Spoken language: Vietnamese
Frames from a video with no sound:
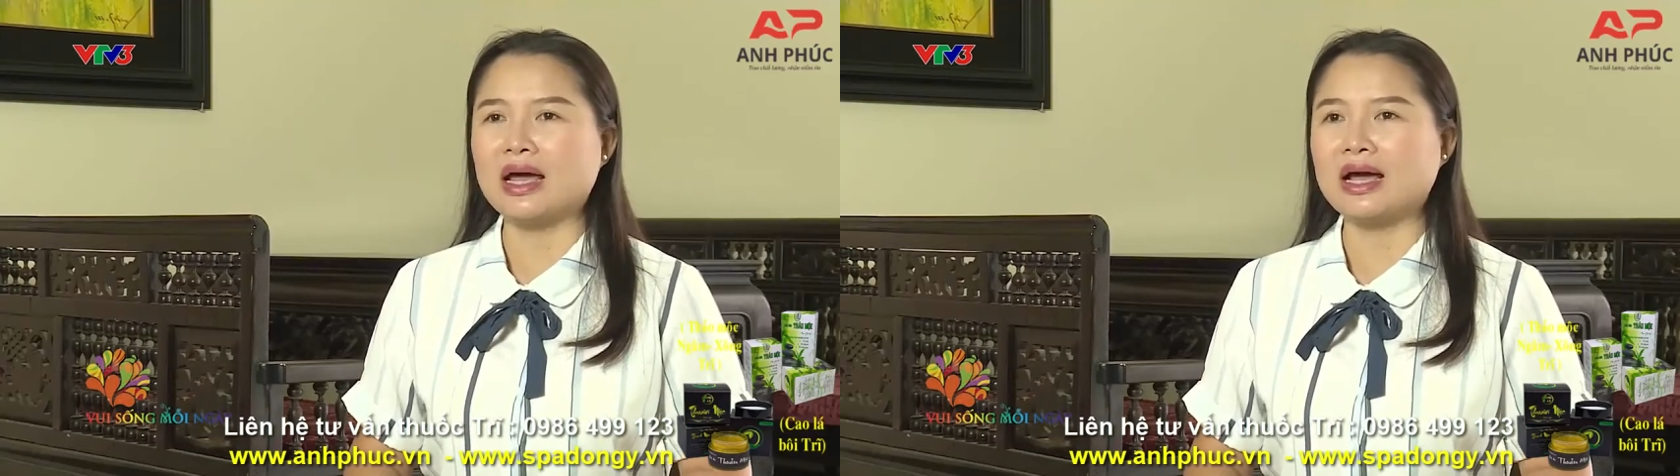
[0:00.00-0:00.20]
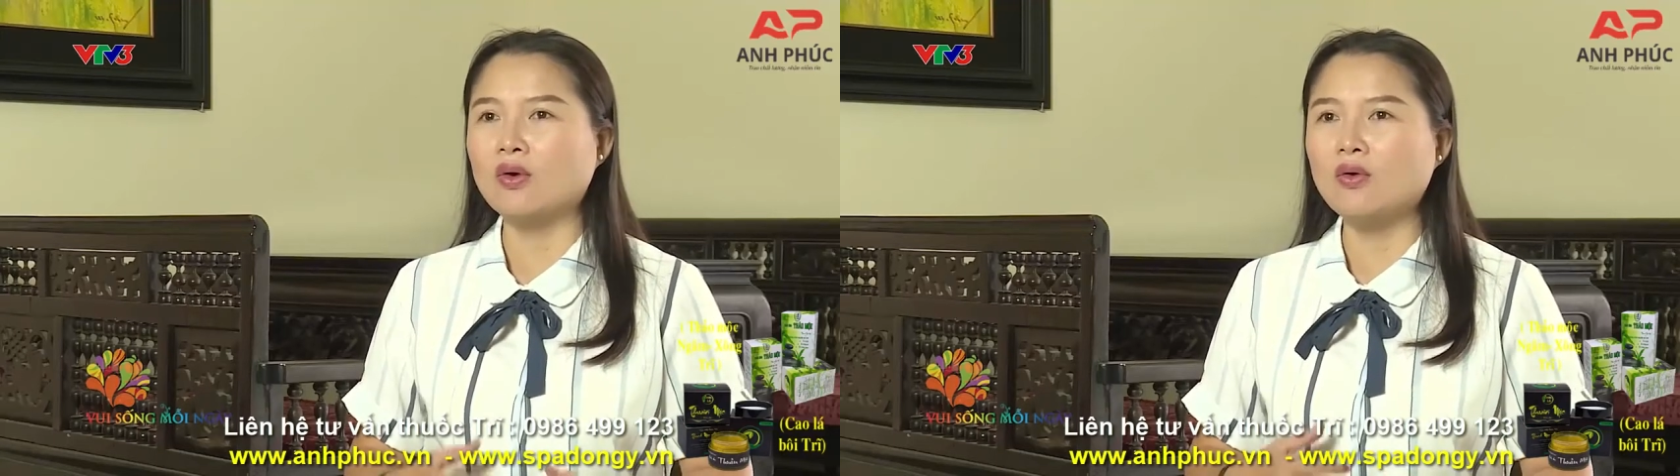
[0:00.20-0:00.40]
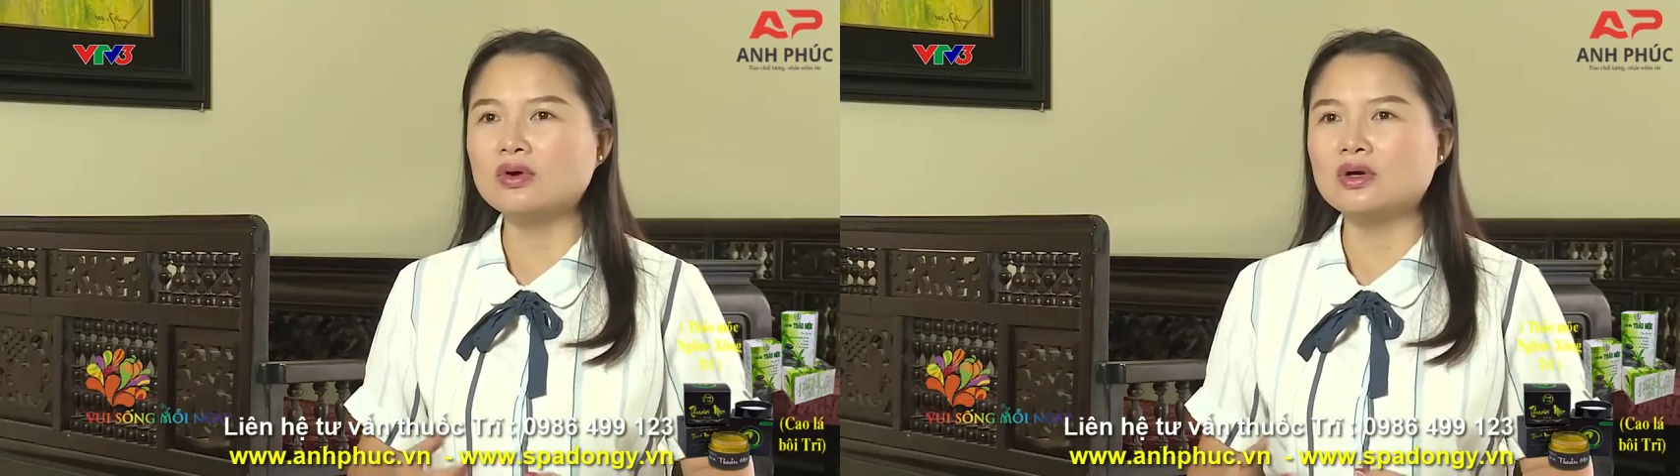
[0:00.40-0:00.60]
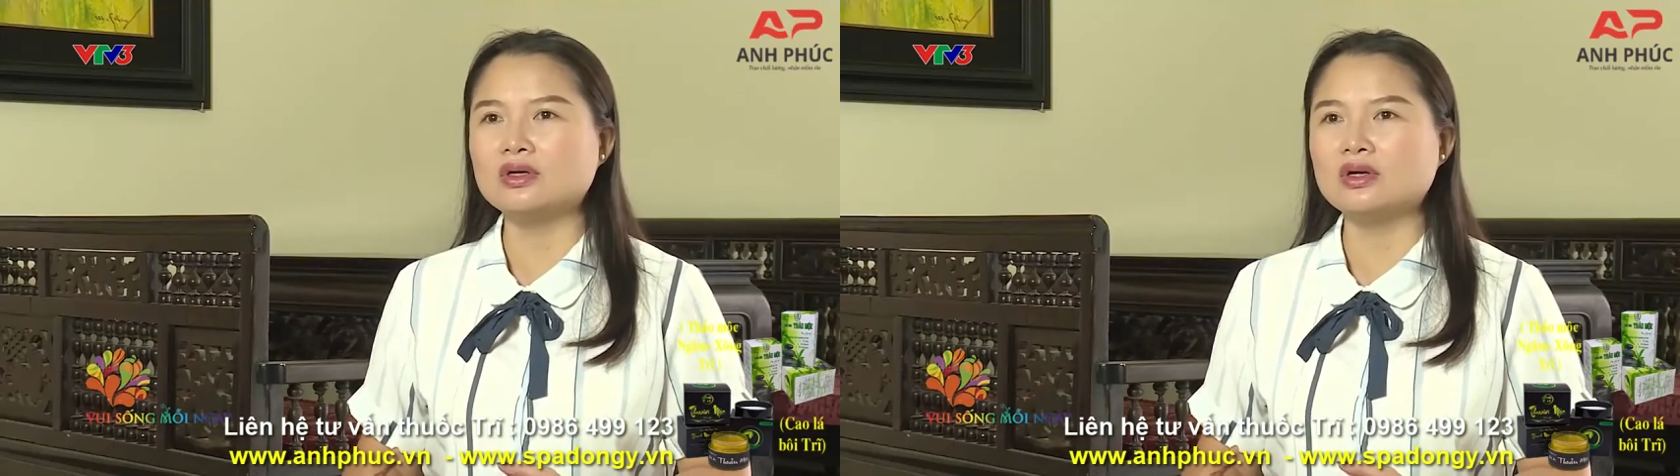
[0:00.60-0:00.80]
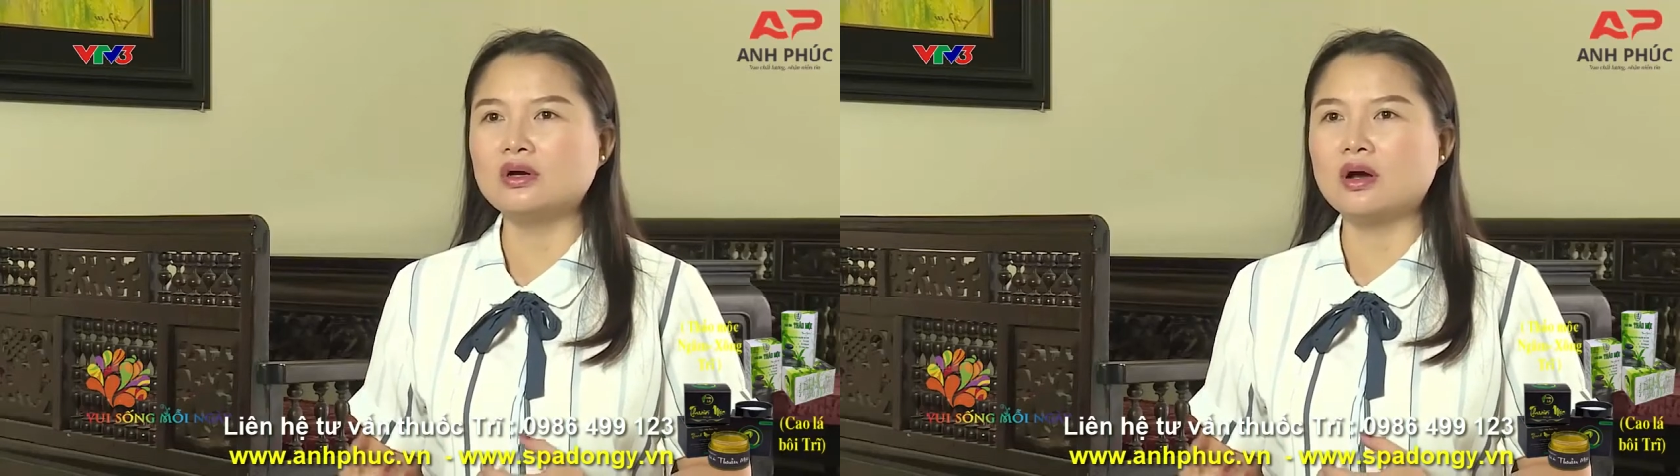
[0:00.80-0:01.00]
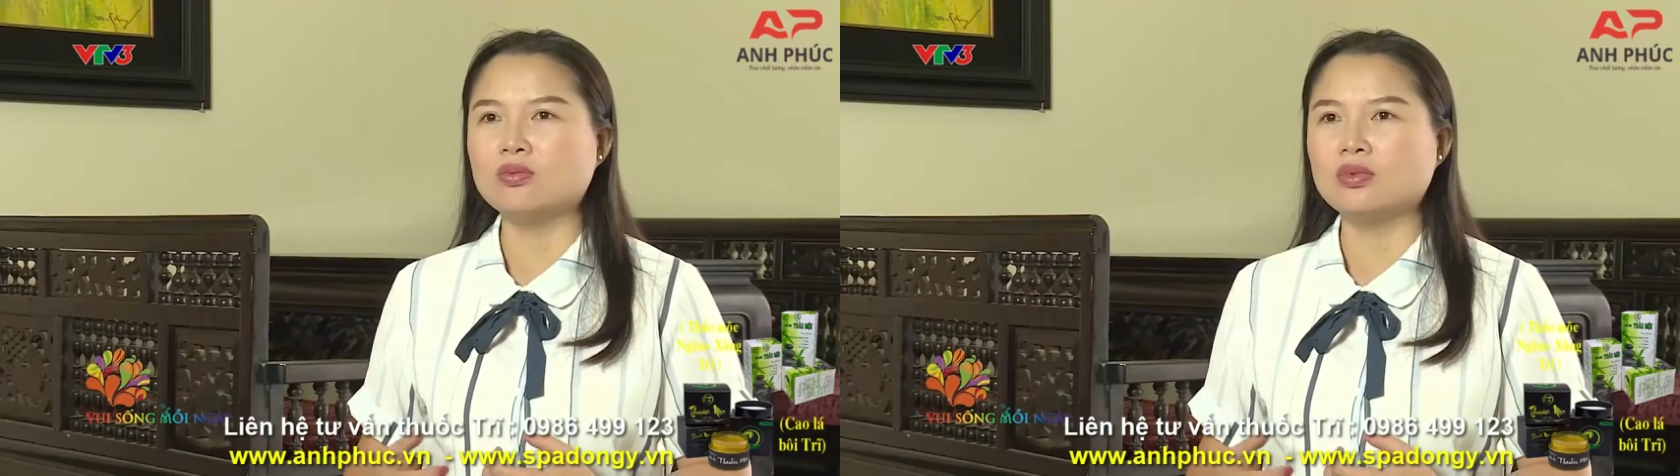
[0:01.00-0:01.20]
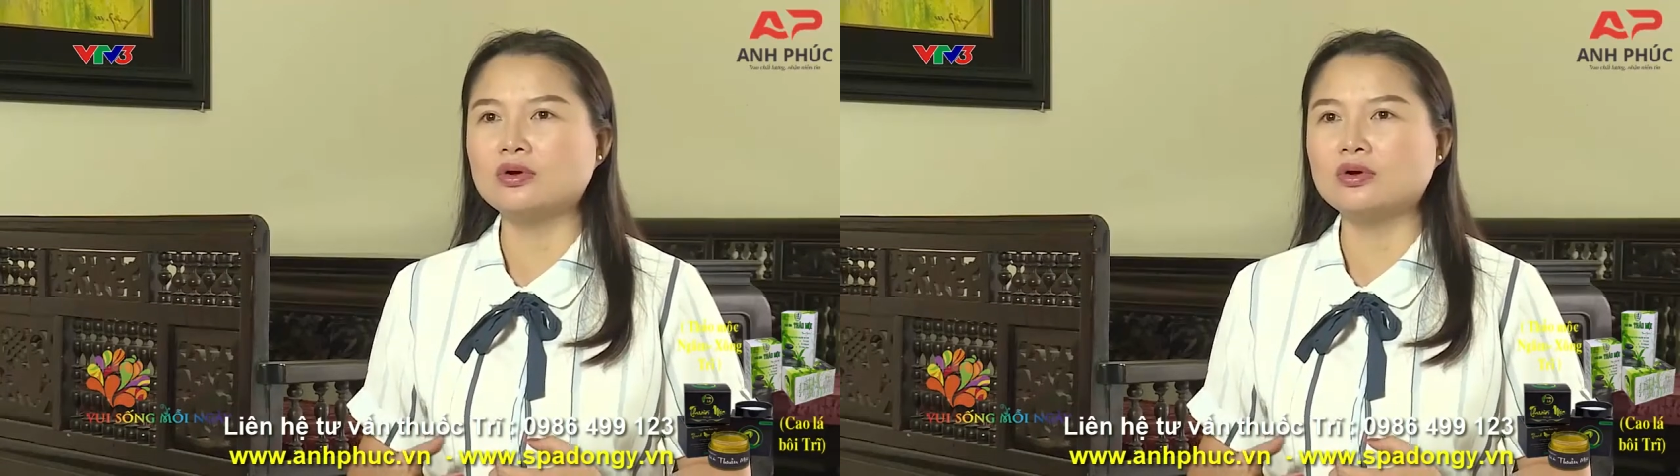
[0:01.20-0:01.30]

ăn uống nó nó không